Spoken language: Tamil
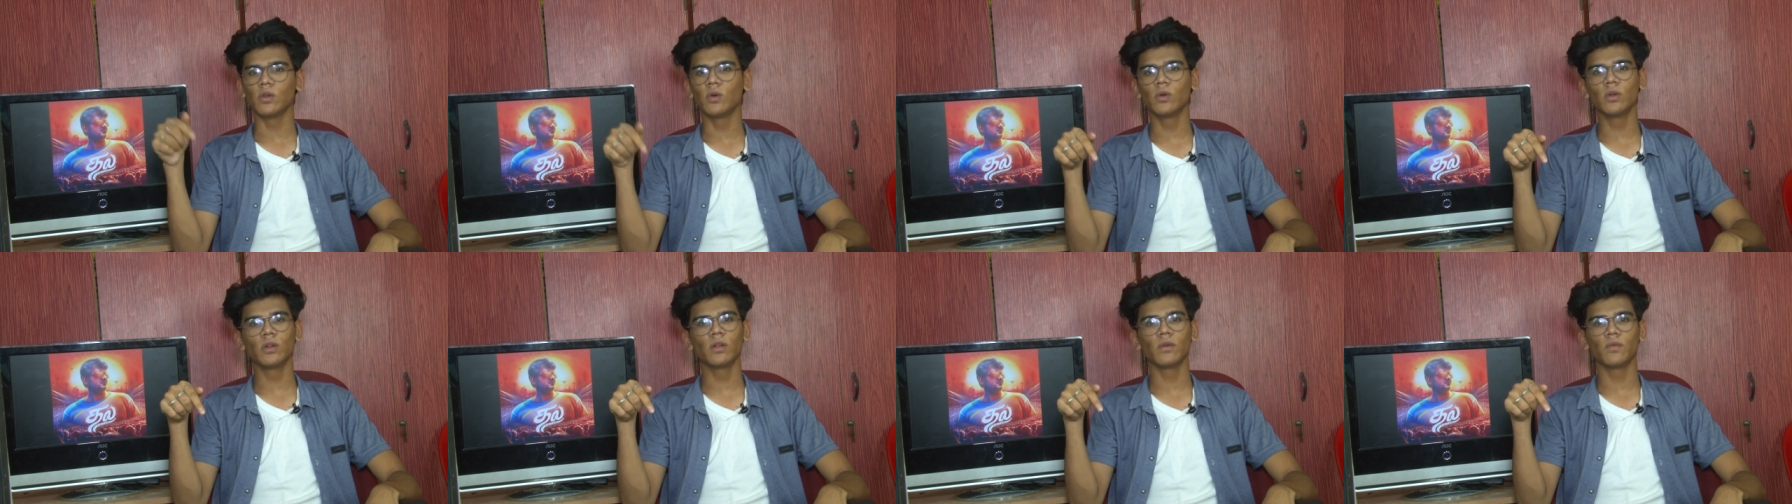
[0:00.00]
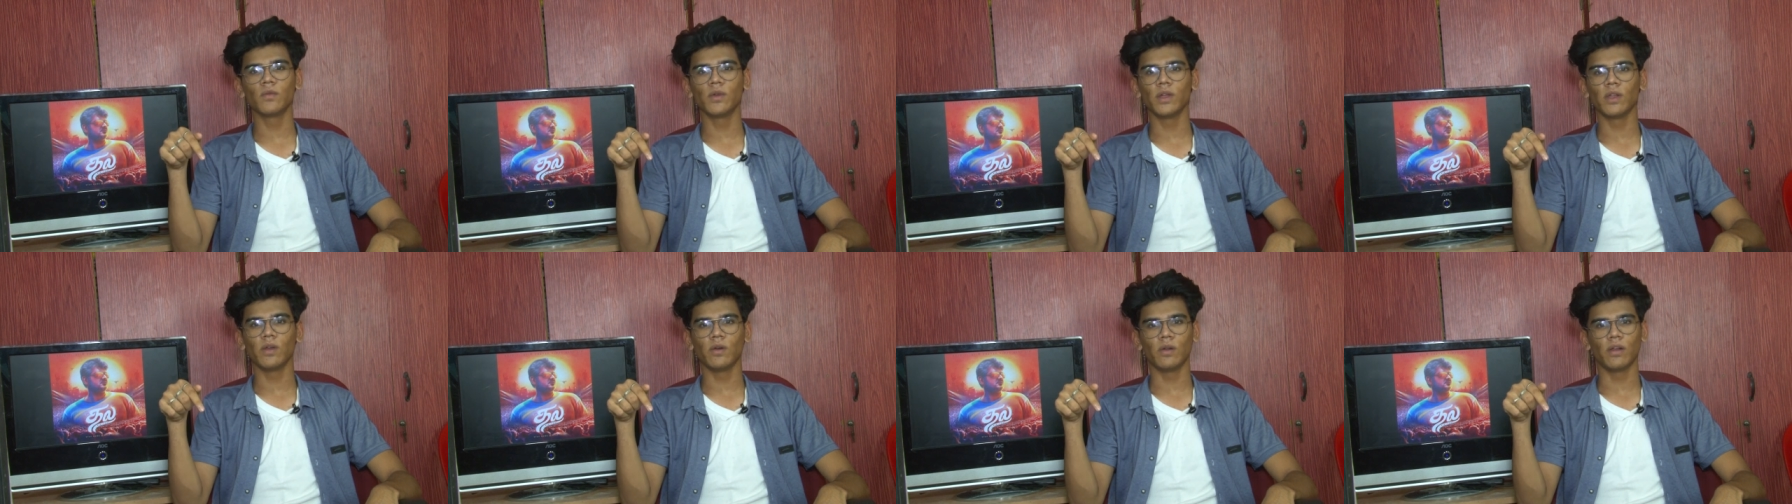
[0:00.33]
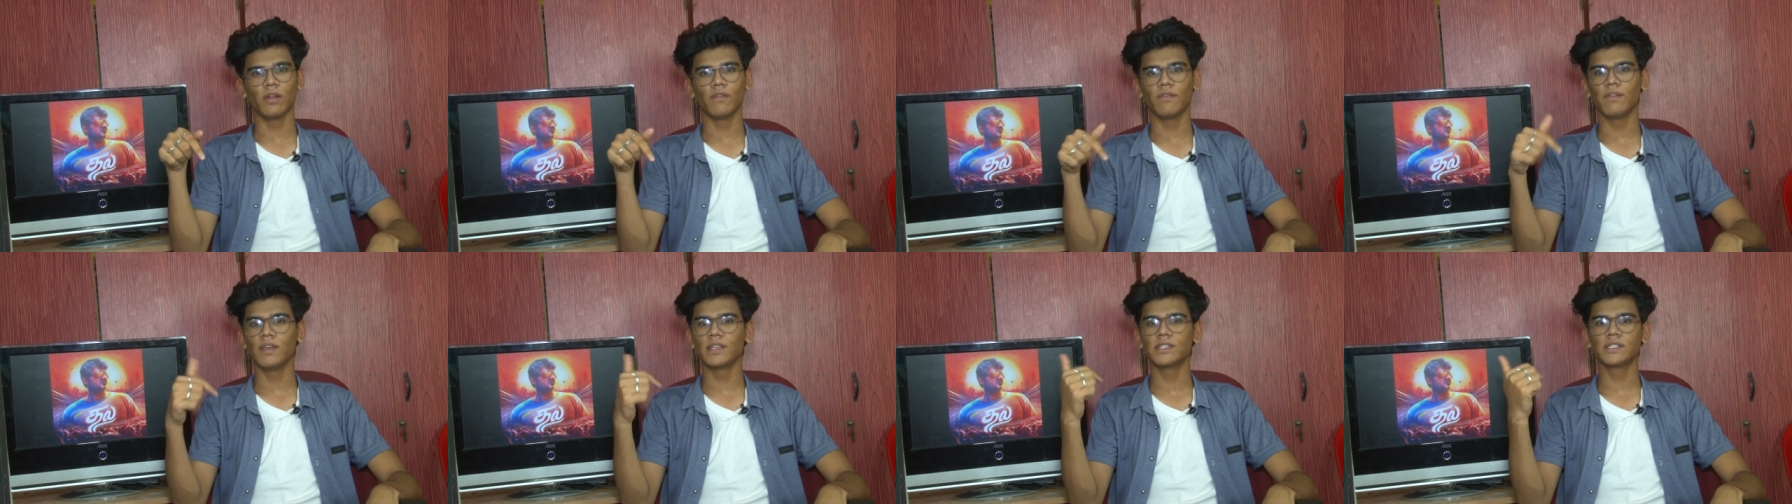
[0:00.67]
யூடியூப்
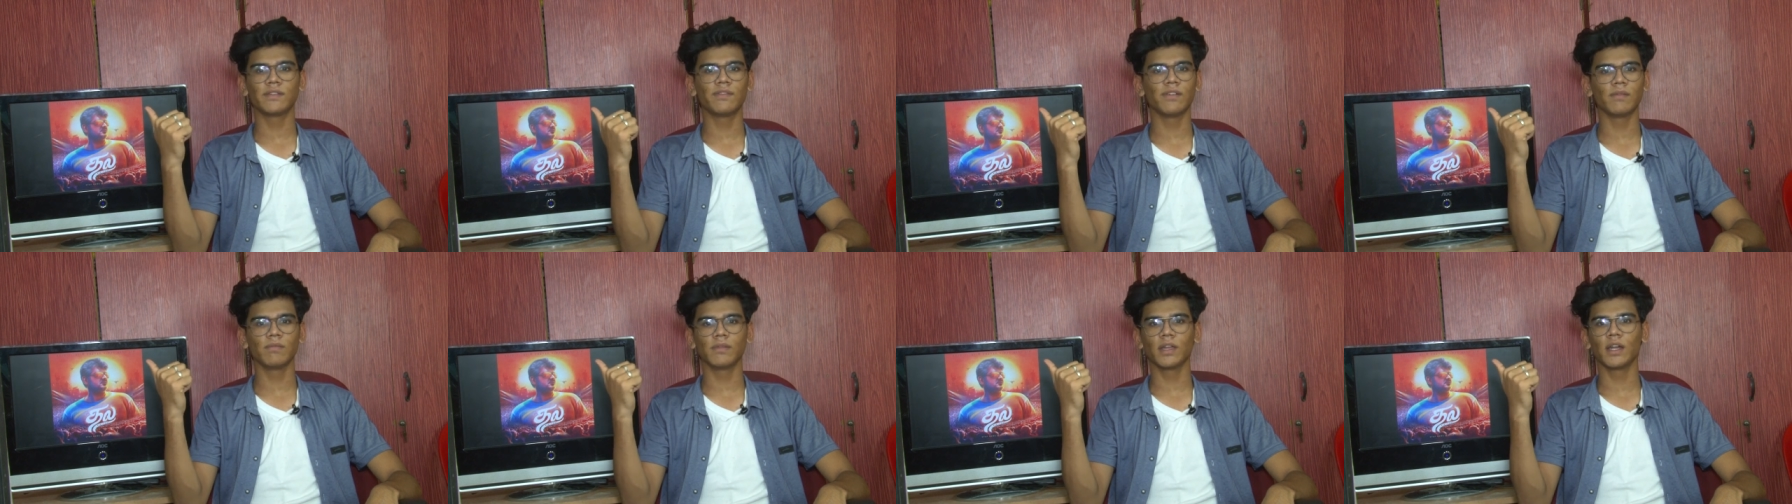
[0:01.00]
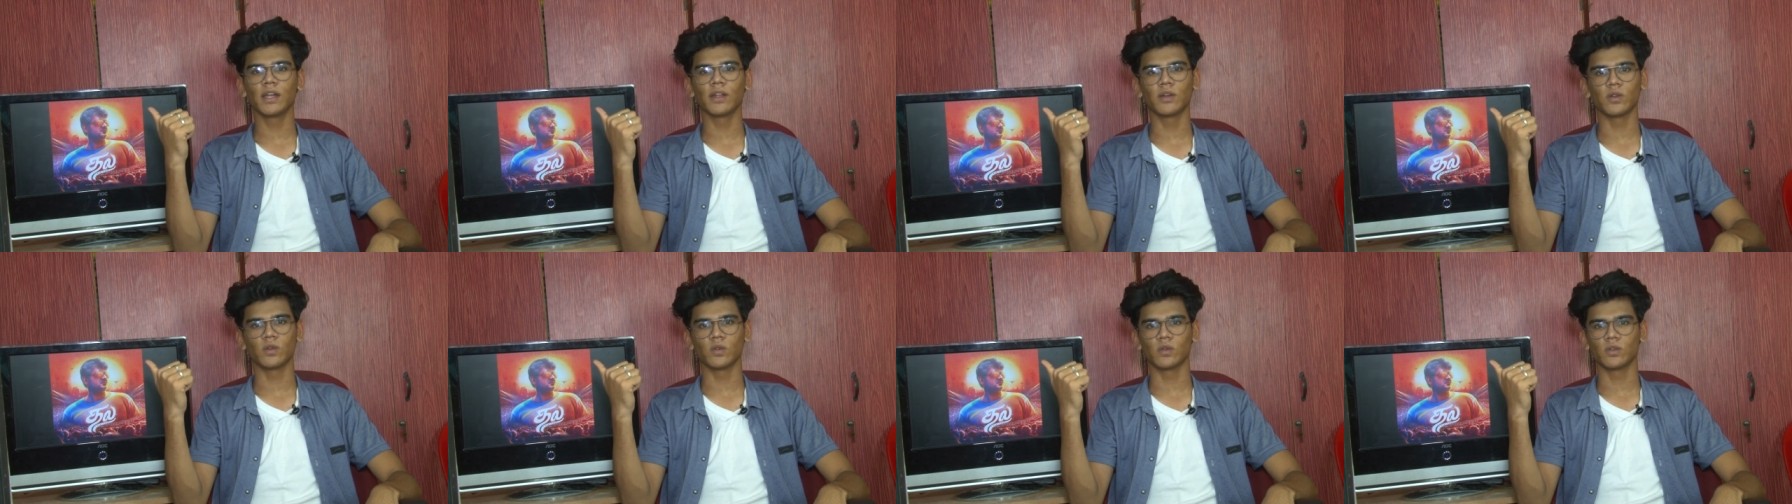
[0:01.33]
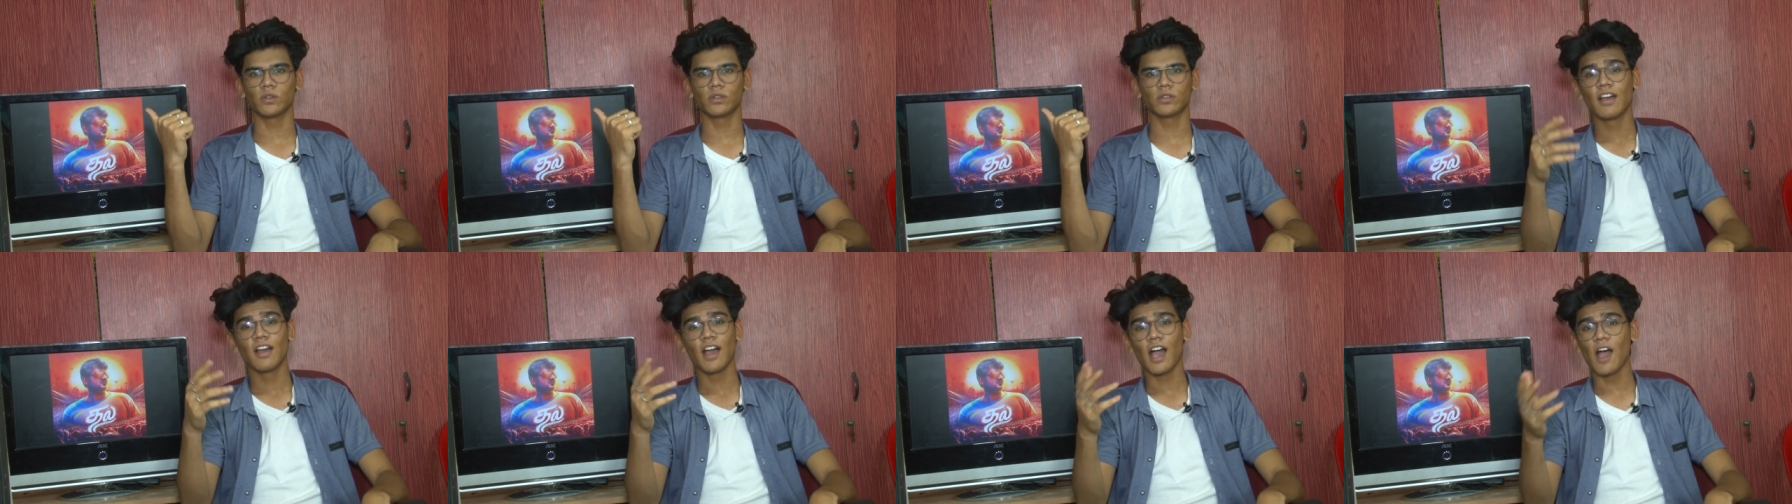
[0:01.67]
வீடியோவில் ஃபீச்சர் ஃபிலிம் தான் எடுக்கணும்
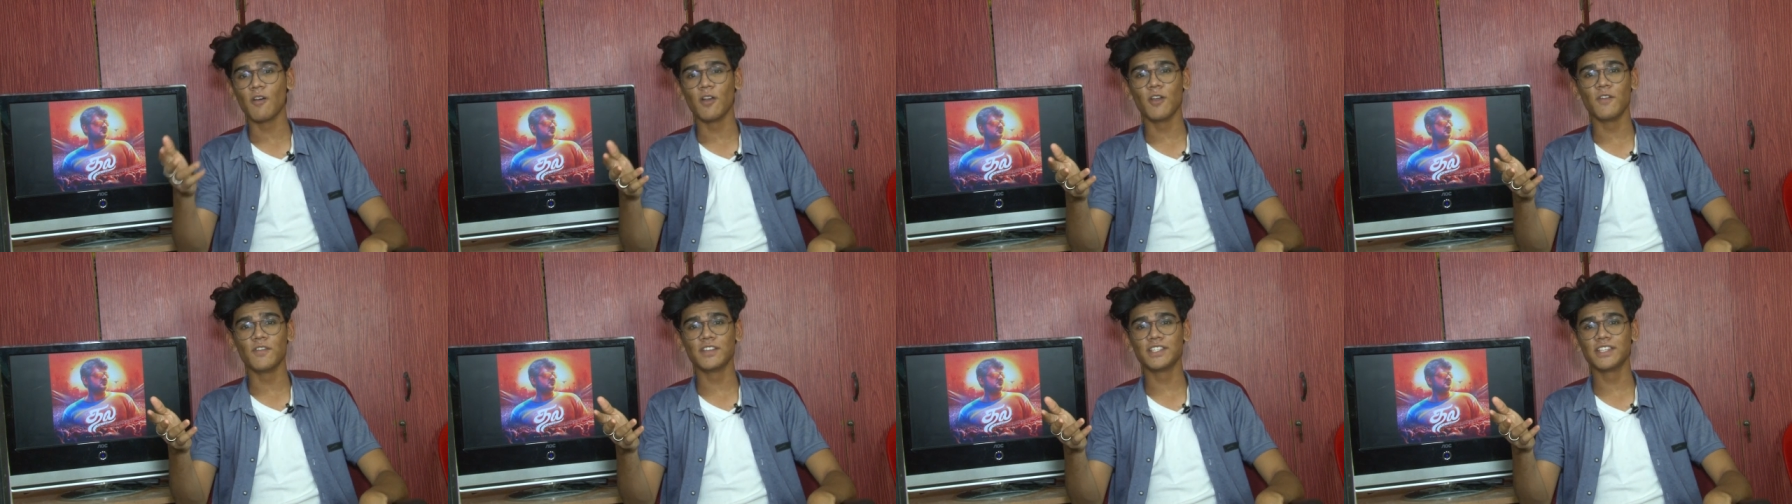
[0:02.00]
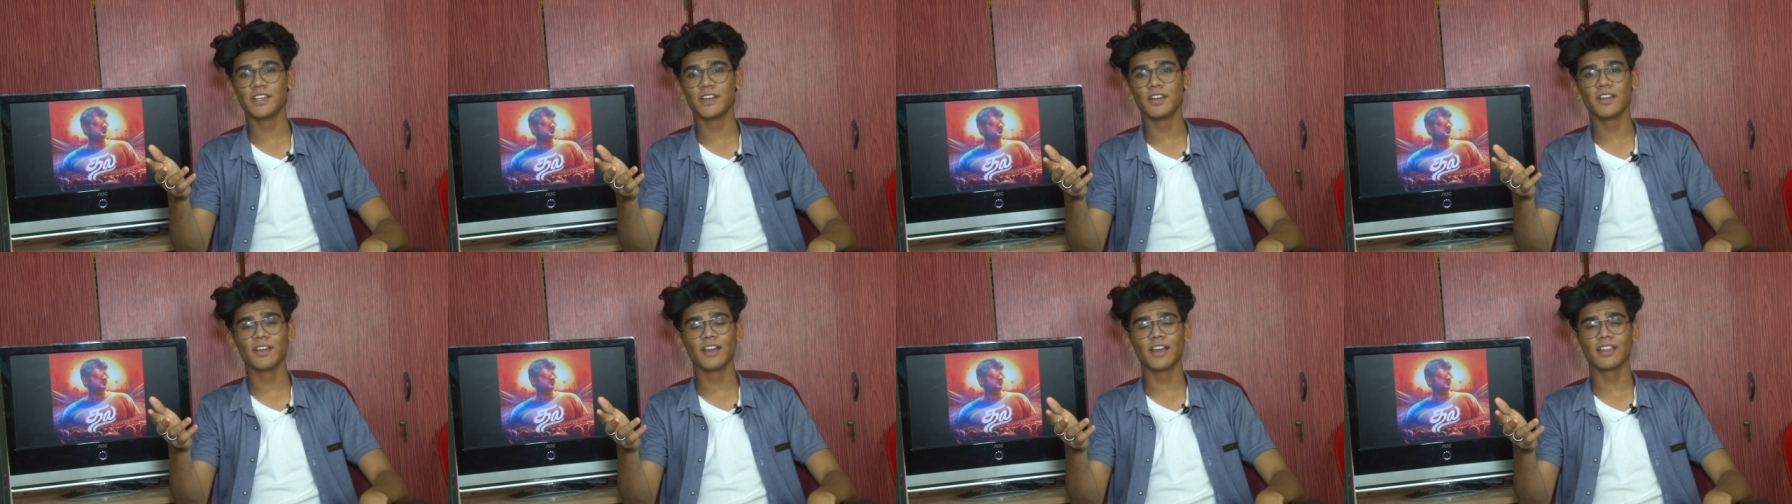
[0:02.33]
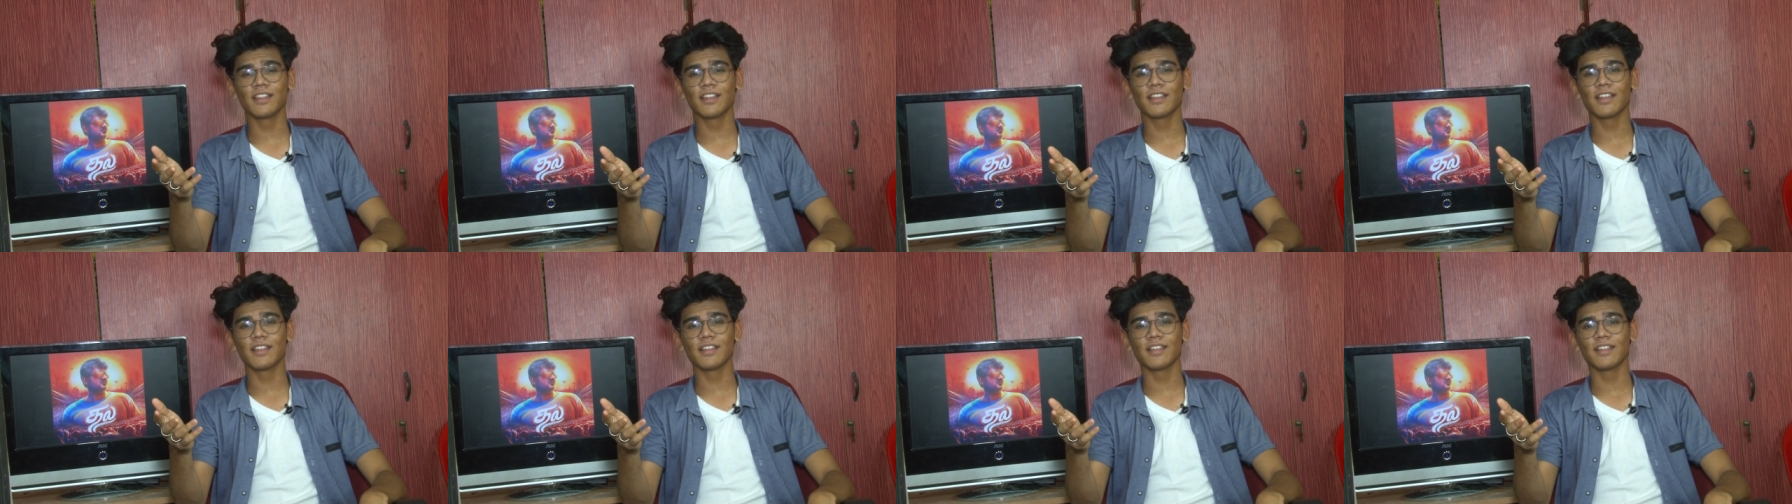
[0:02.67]
அவ்வளோ விஷயங்களையும்
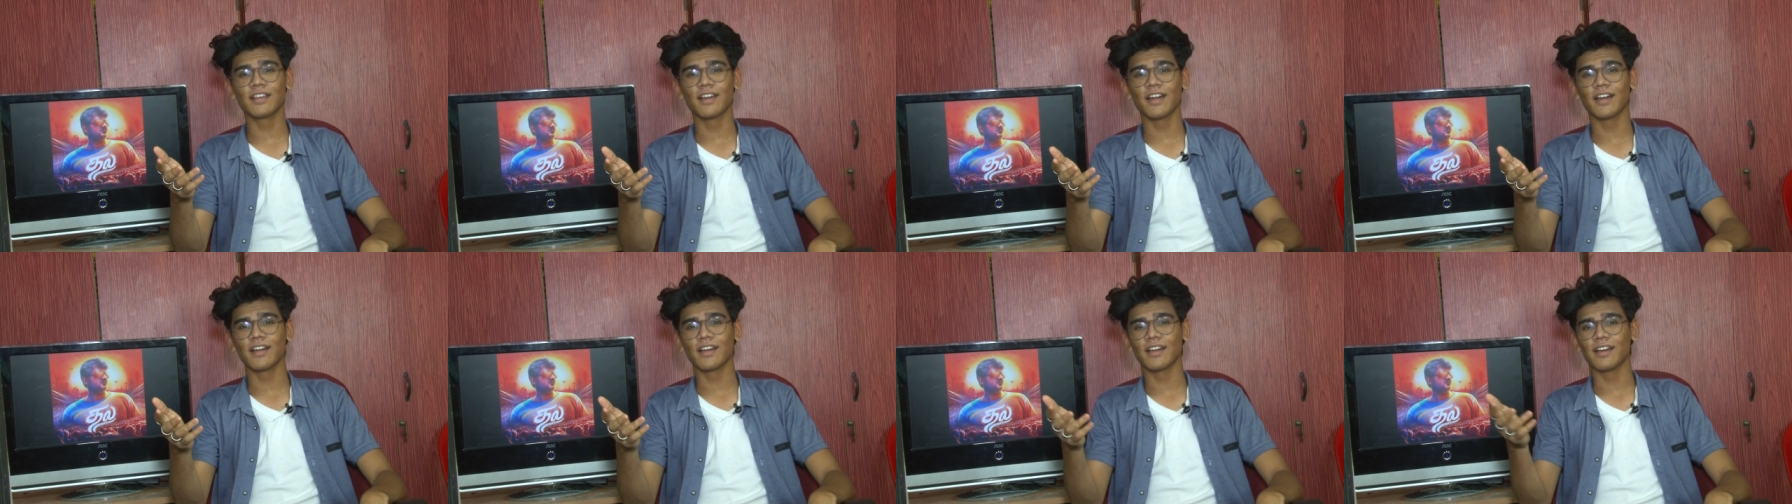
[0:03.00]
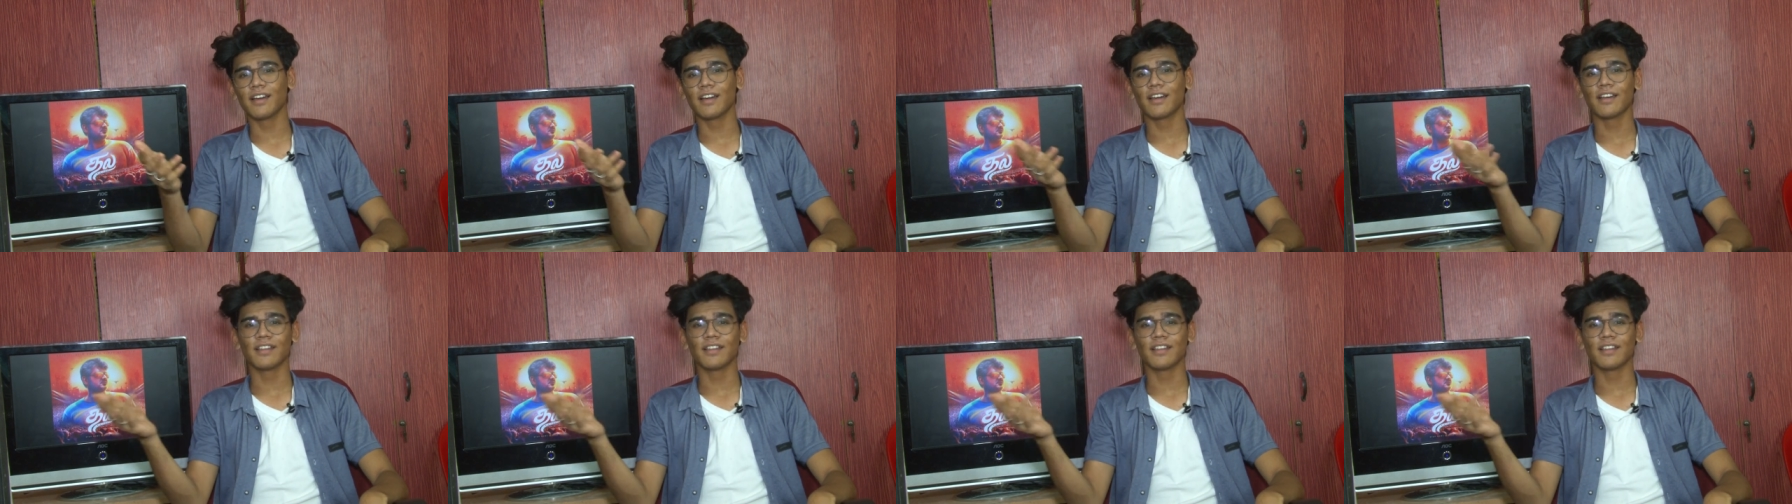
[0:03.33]
கற்று தந்ததுக்காக